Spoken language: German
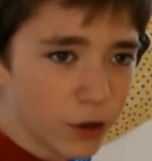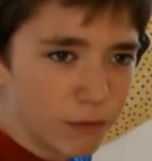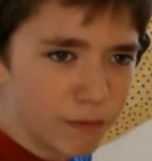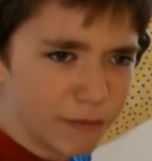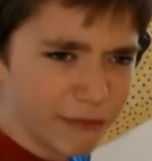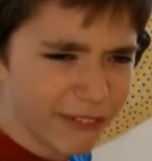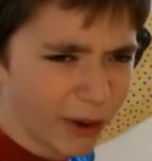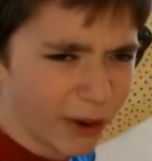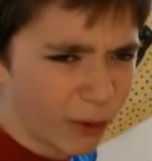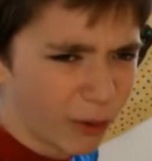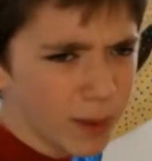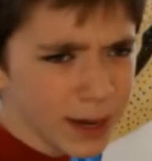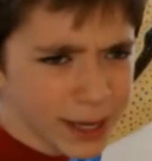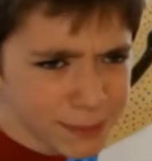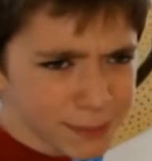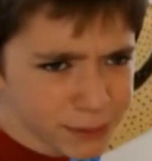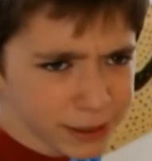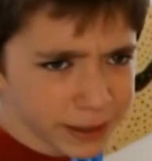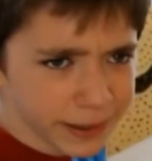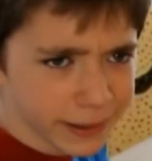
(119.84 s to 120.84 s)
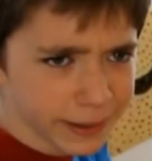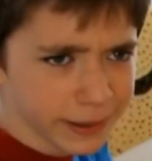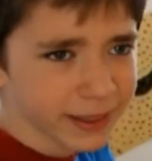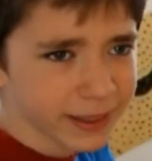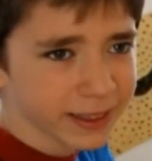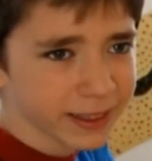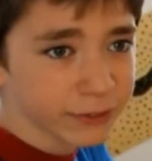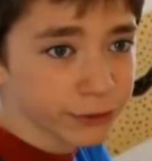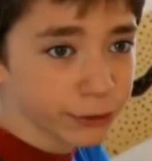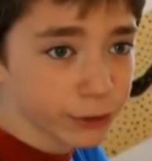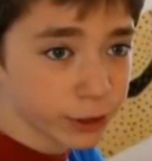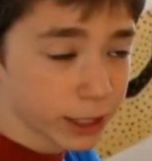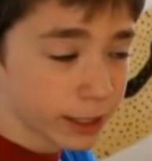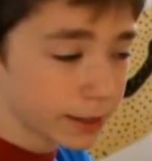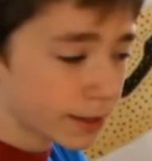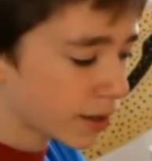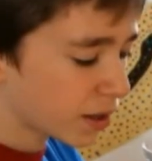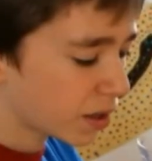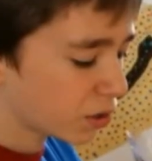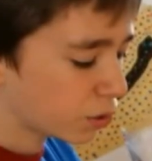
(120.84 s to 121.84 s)
ähm, warum ich mich nicht für
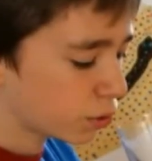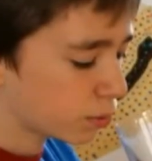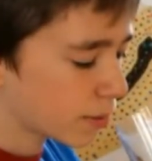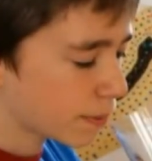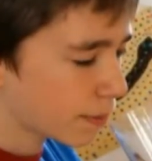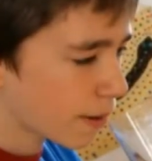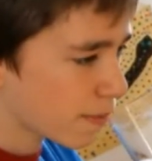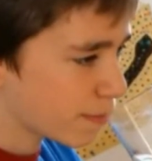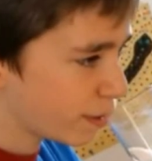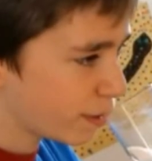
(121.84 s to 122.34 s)
deine dumme